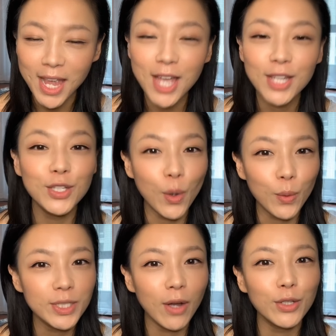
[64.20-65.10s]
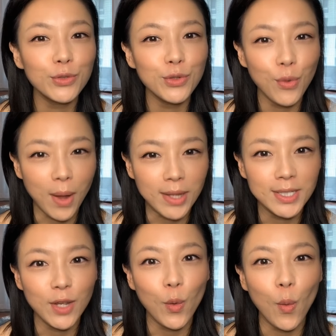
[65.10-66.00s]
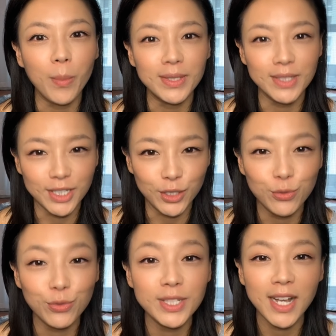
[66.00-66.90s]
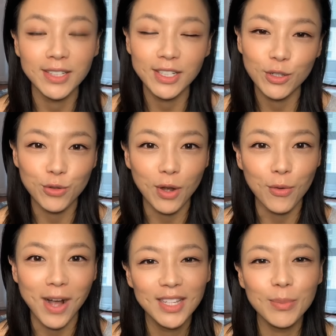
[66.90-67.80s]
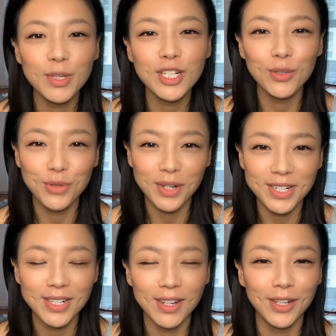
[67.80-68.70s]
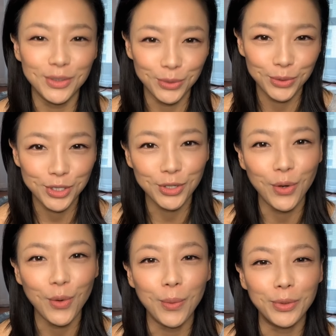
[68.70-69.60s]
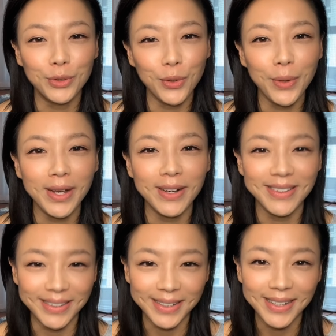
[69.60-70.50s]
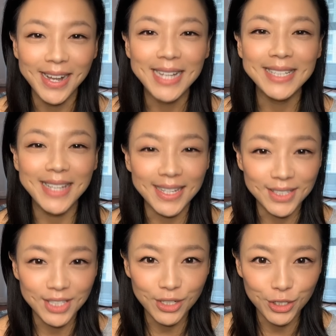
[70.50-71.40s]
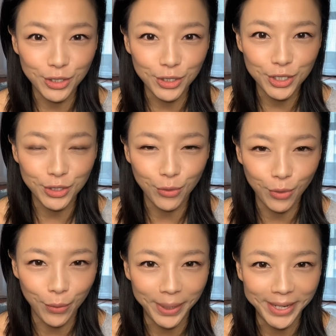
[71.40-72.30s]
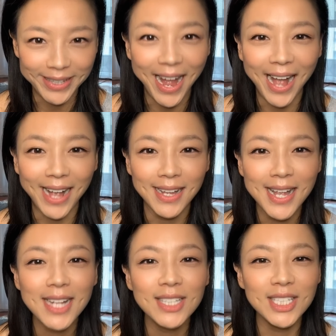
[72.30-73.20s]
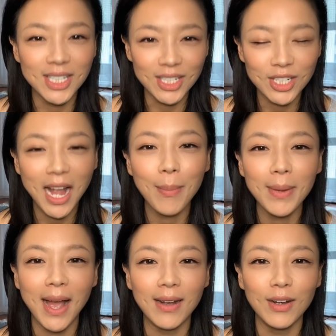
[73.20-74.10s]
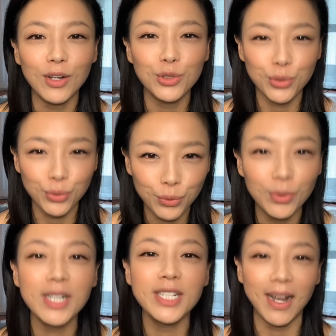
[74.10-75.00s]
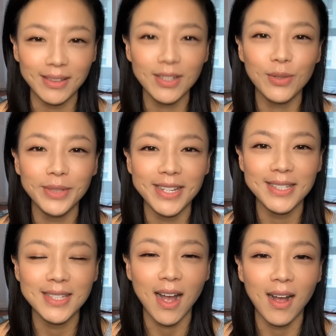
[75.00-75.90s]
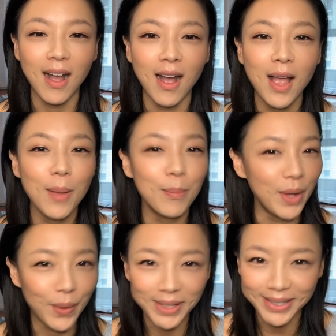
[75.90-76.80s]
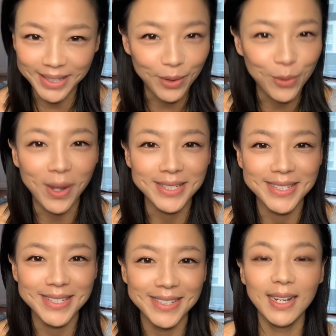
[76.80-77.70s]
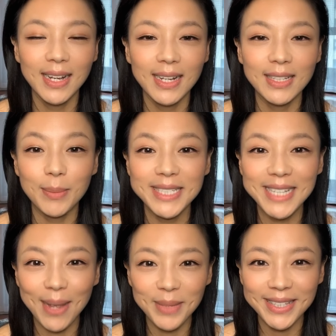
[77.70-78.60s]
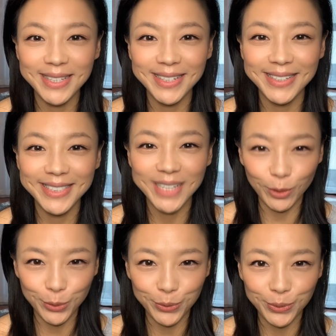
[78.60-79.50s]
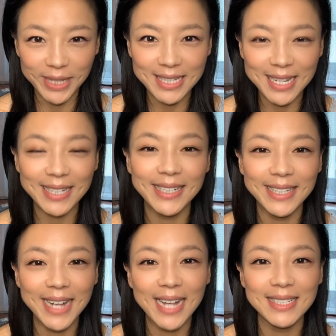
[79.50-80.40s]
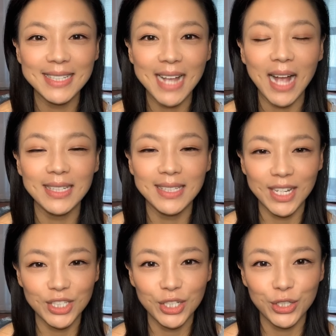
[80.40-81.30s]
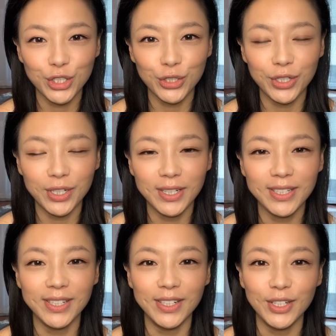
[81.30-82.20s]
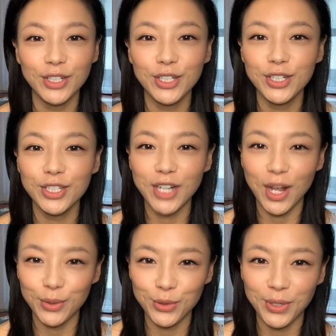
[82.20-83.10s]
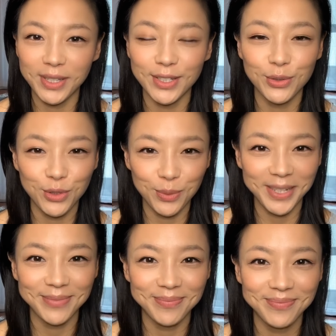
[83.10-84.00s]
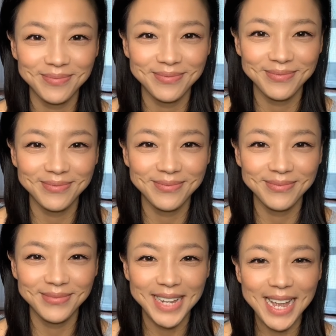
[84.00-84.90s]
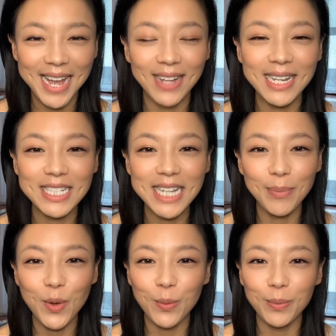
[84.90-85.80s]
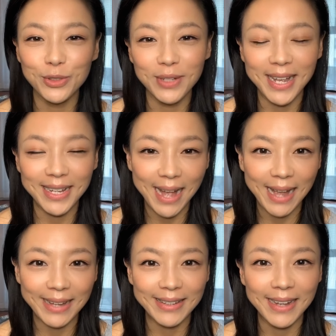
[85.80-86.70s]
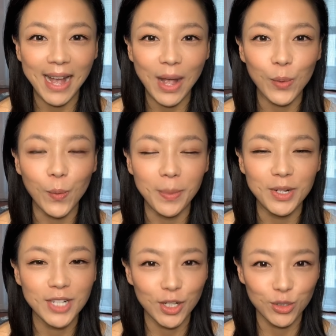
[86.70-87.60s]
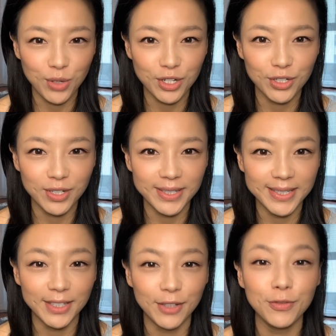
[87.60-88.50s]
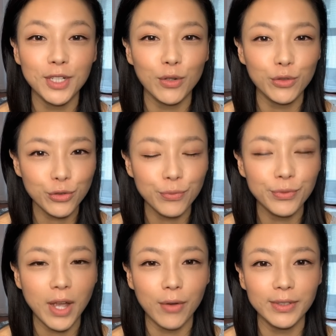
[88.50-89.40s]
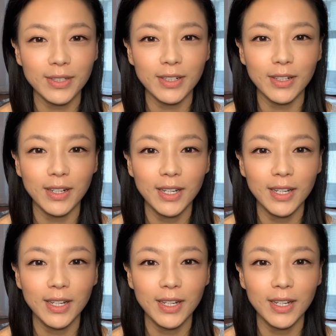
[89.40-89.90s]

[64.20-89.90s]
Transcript: 有效的去缓解我们脊柱僵硬的状况。那么上犬式很多时候我们都会和眼镜蛇式混为一谈，其实它们两个除了长得有点像啊，没有一点关系。那么下面呢，小图大家可以看一下眼镜蛇和上犬的区别。好，那下面我们就来看一看我们上犬式的几个非常重要的